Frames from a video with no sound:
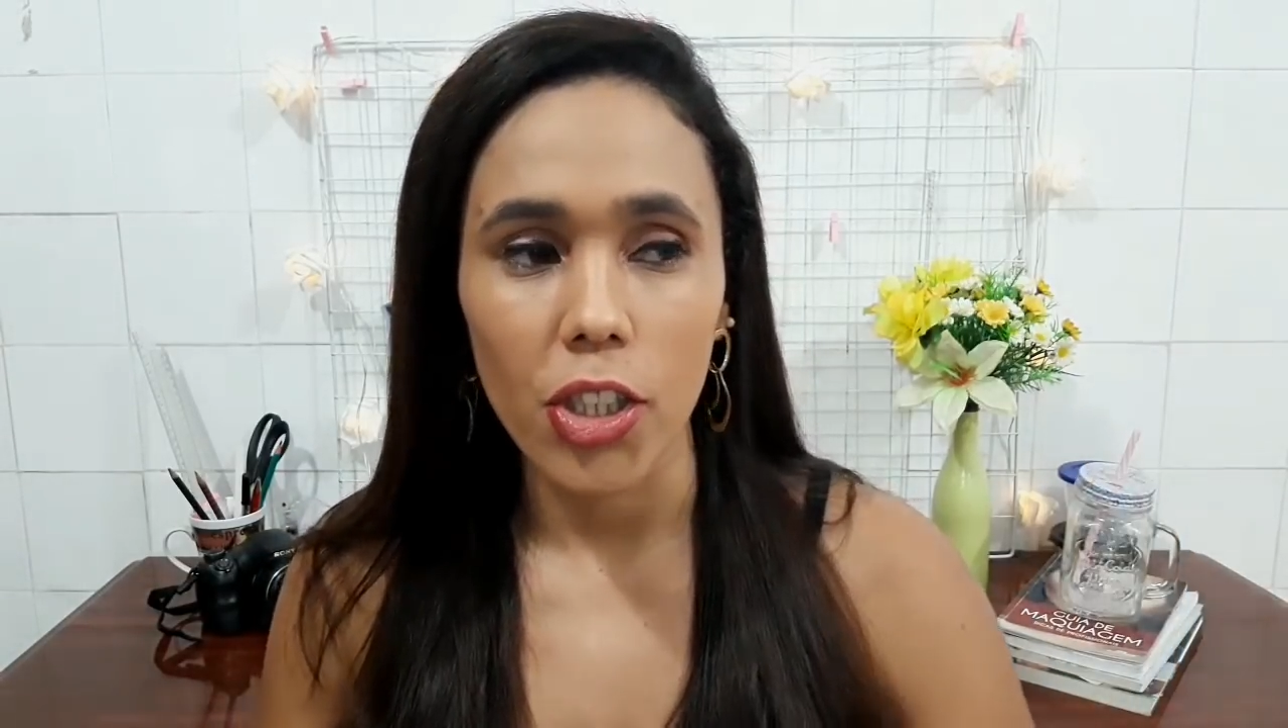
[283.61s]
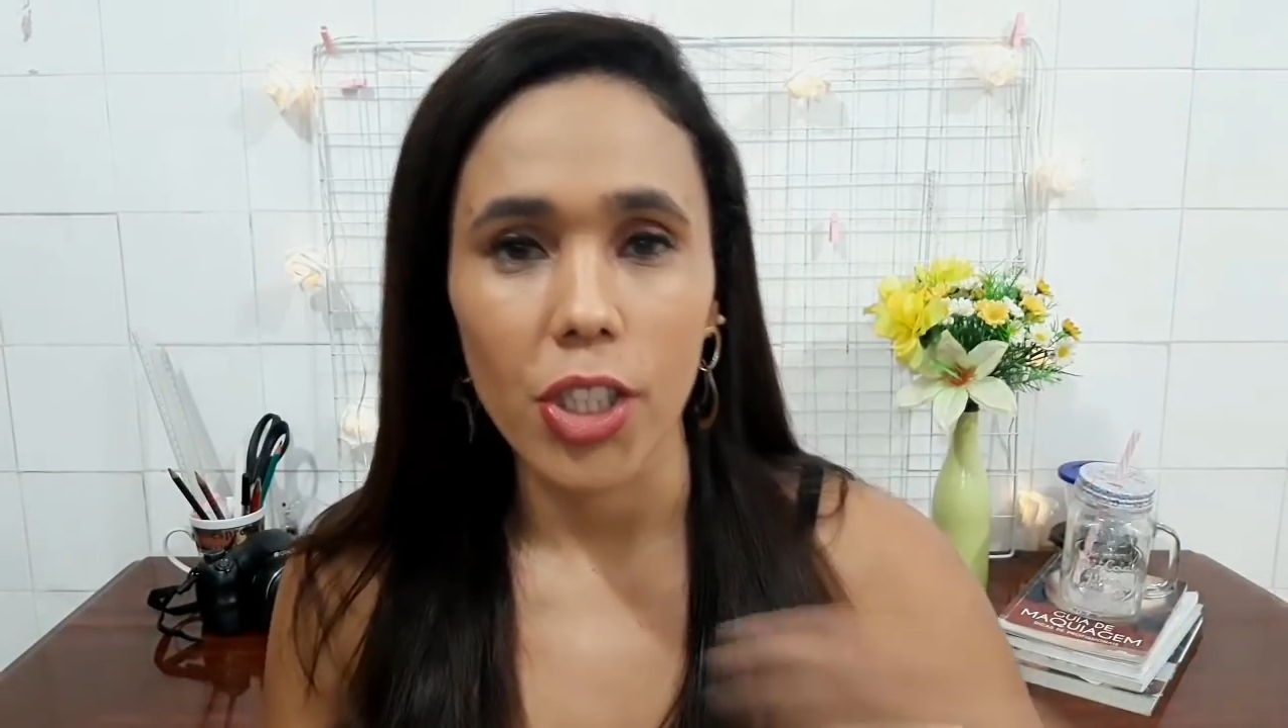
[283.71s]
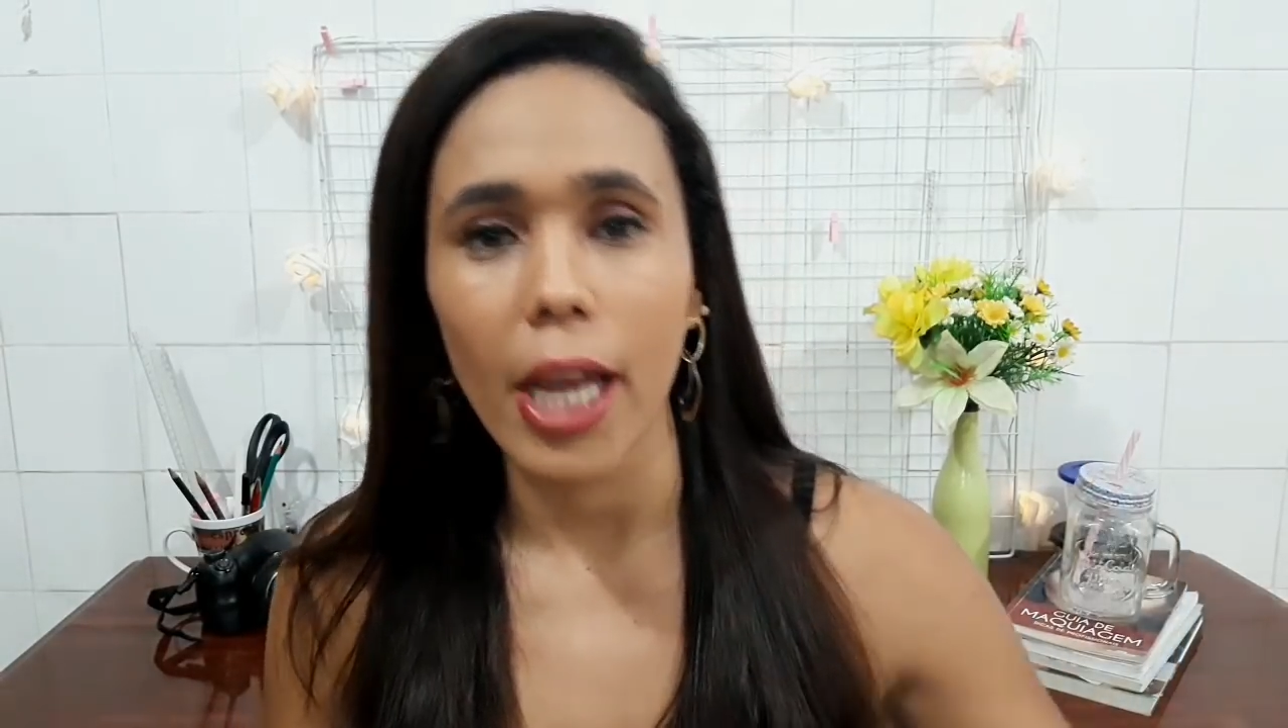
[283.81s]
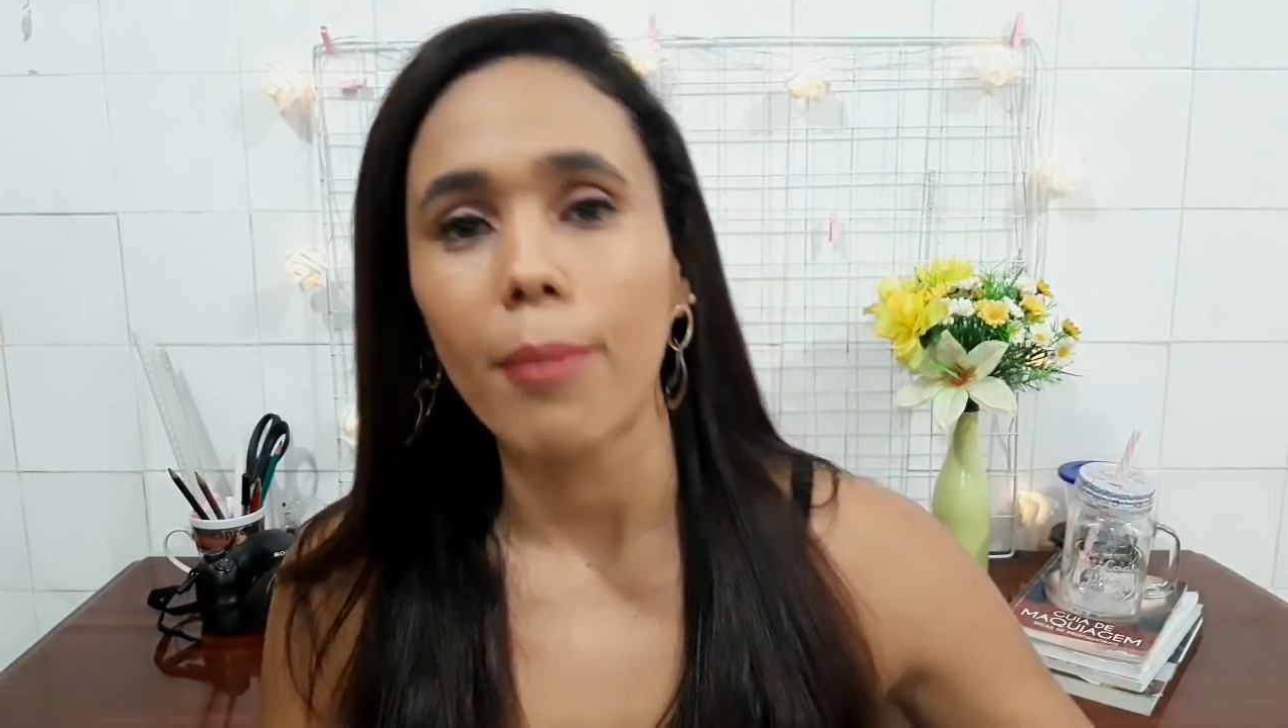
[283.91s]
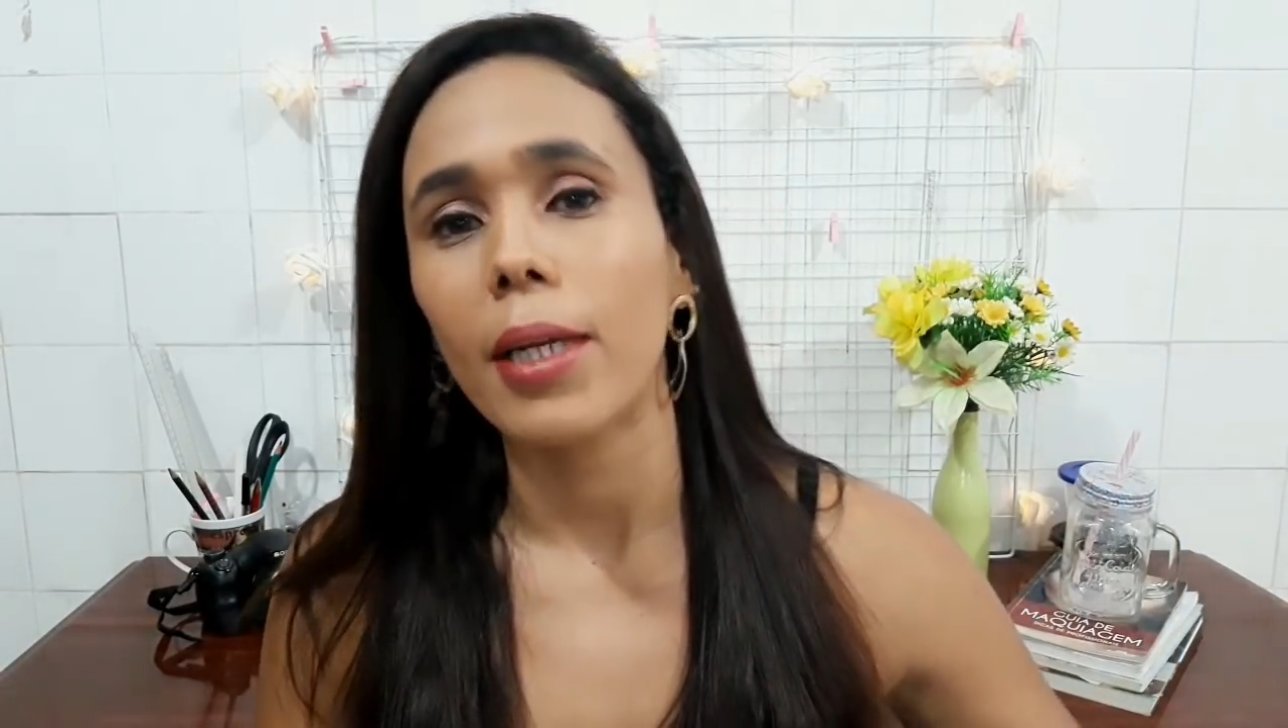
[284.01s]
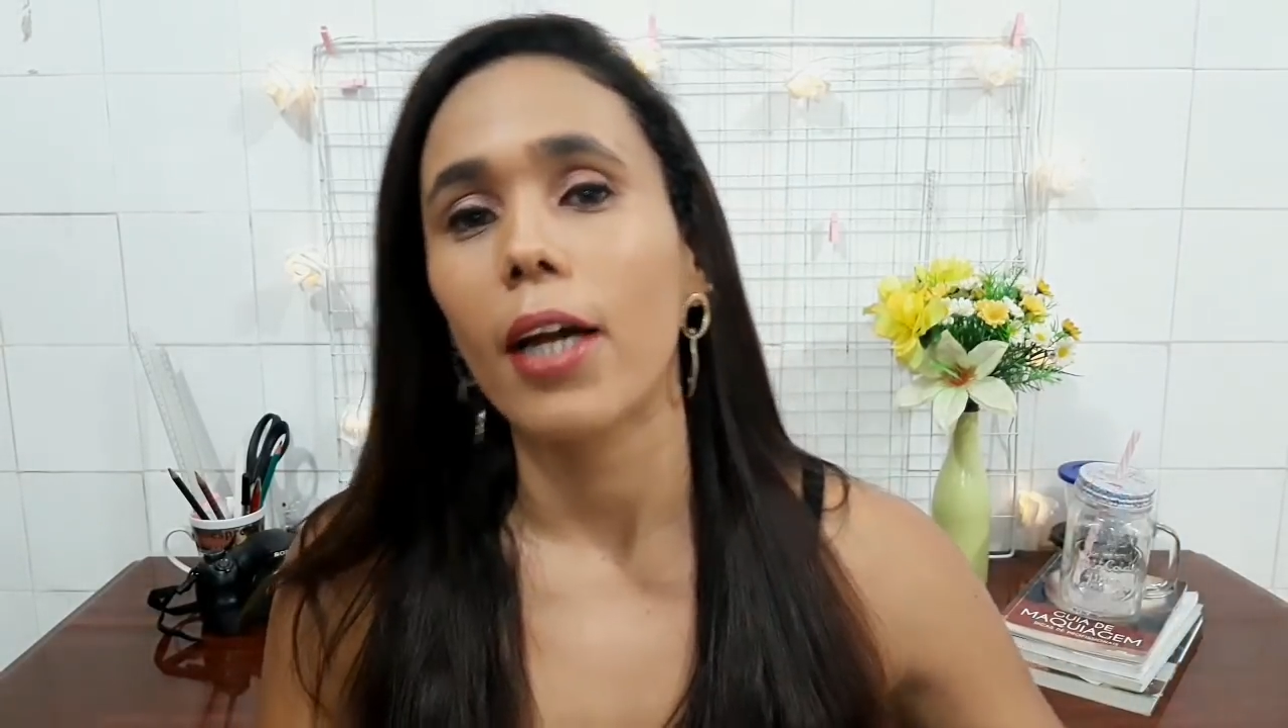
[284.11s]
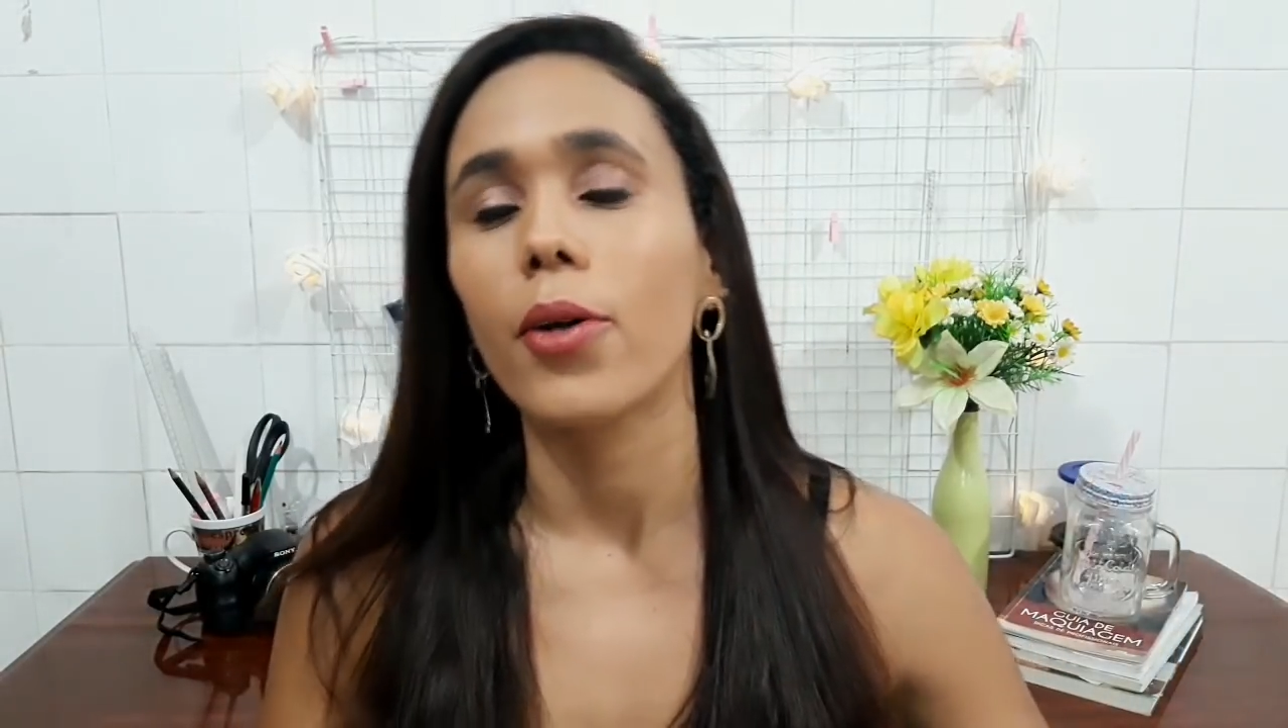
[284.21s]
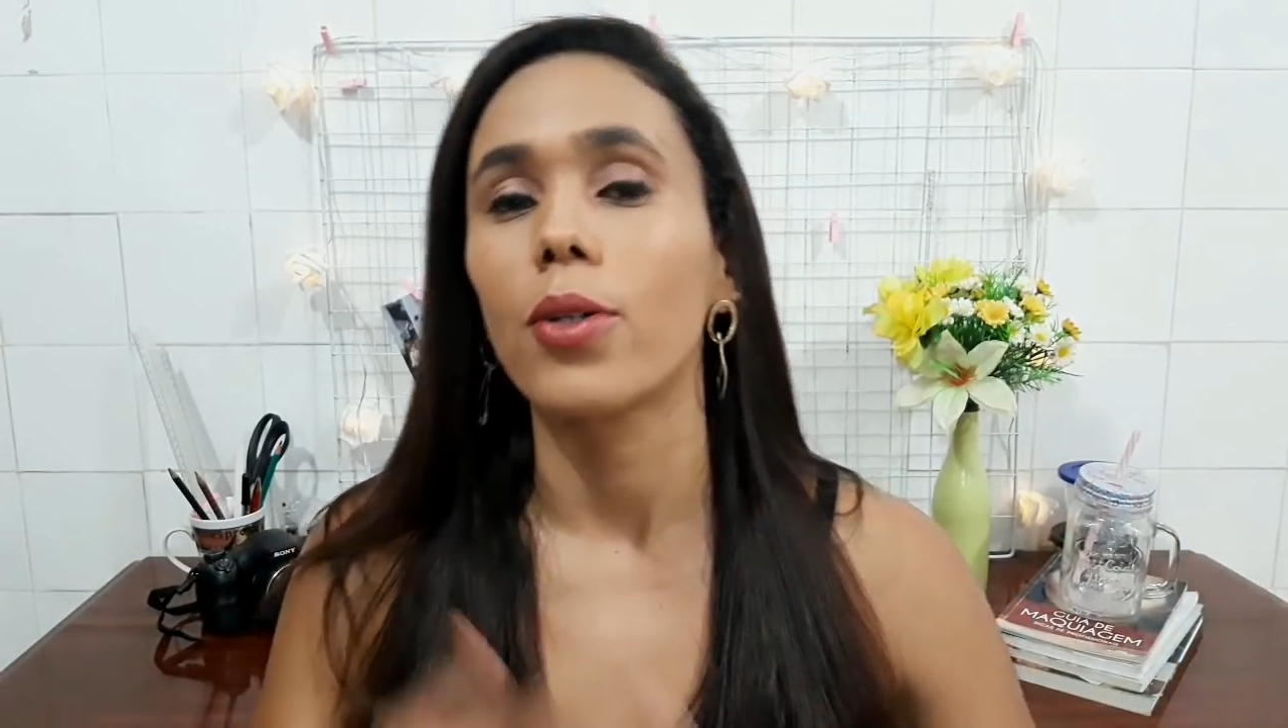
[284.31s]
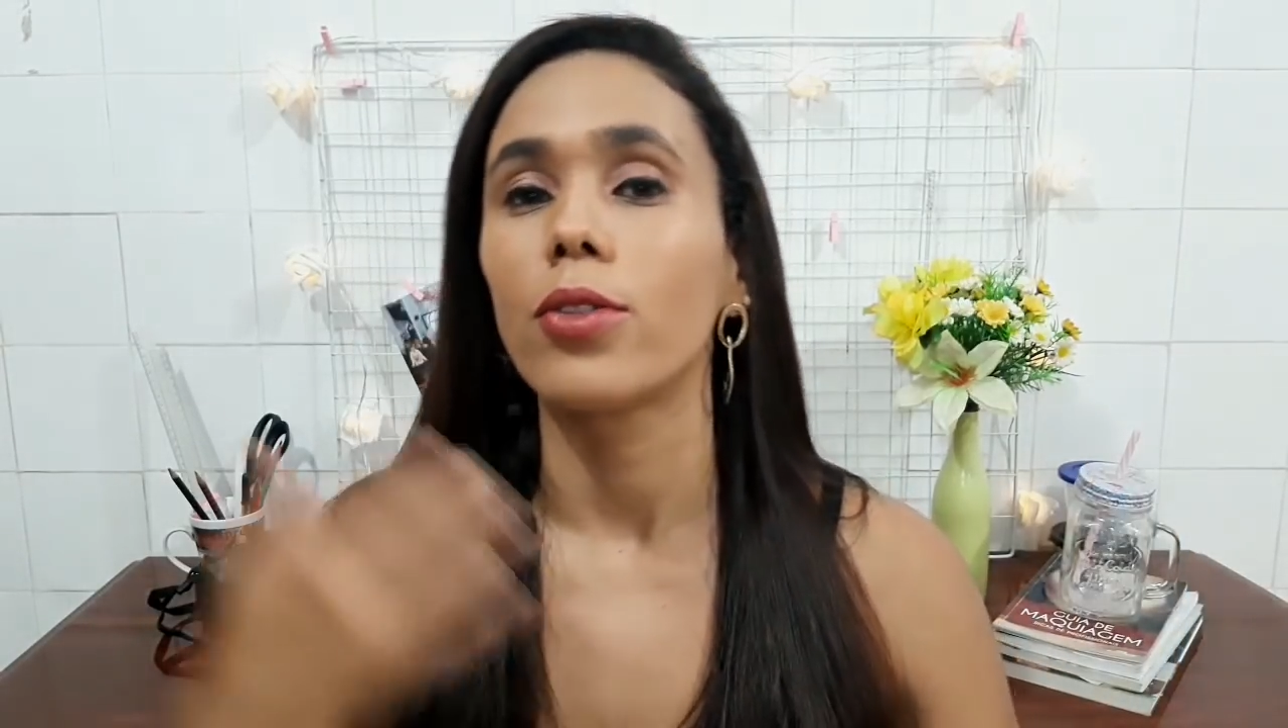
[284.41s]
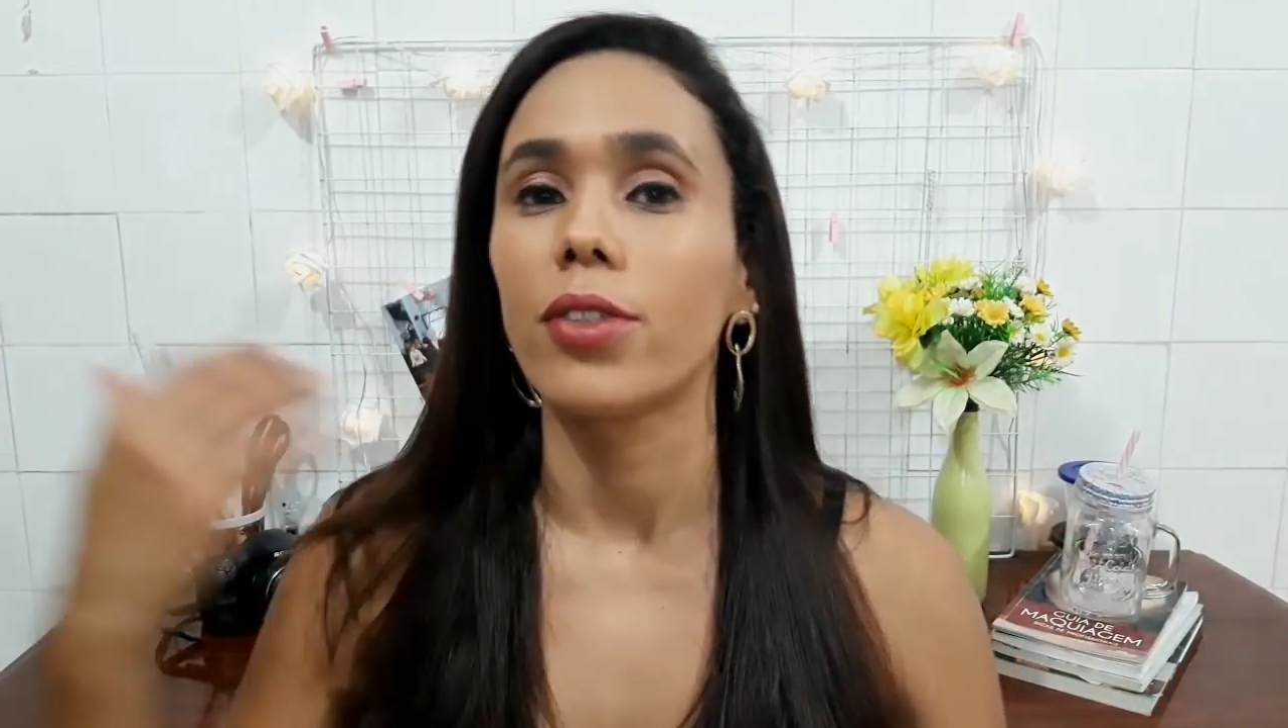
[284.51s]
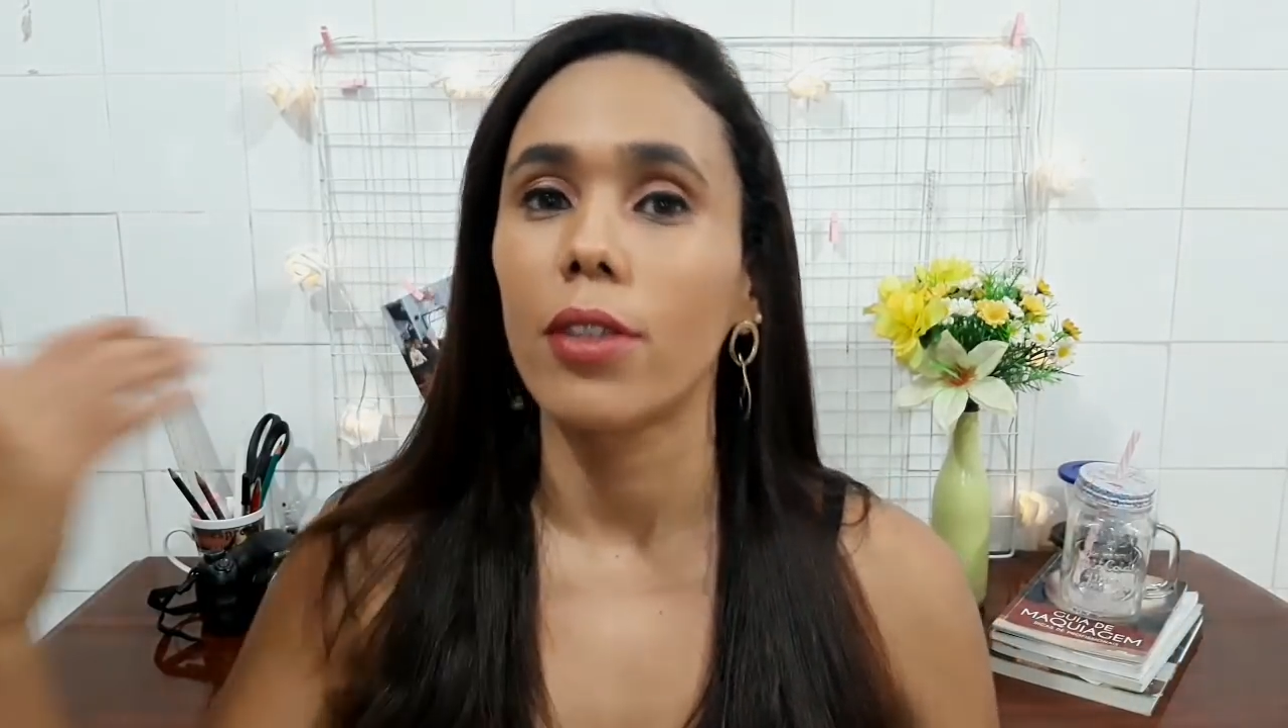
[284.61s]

chá milagroso,